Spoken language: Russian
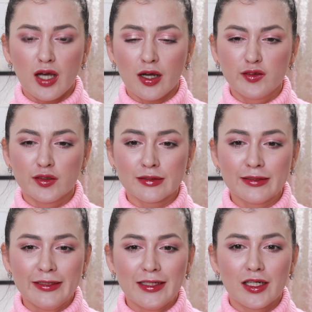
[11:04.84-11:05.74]

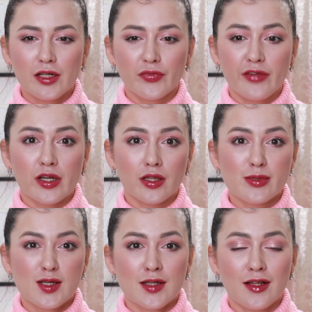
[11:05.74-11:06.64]
как-то наверное, я
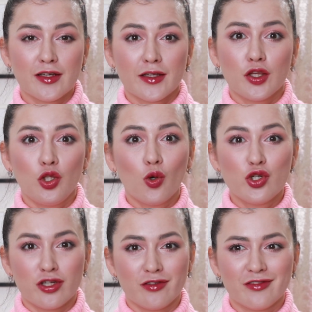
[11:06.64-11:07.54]
бы сказала, не
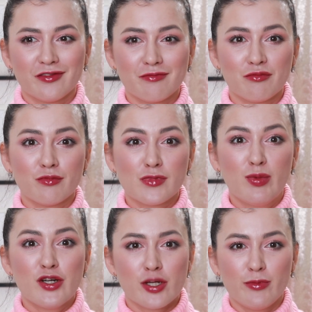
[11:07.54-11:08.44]
очень э, с
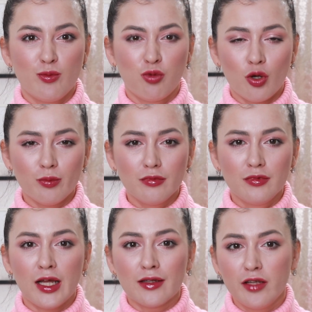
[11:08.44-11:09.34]
большим теплом
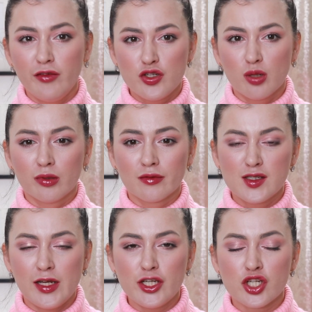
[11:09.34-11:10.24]
данное видео было
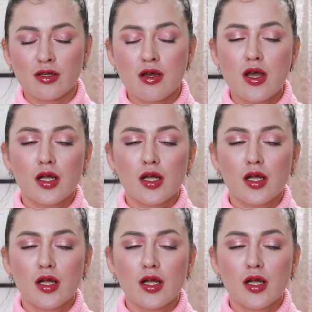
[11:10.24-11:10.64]
встречено.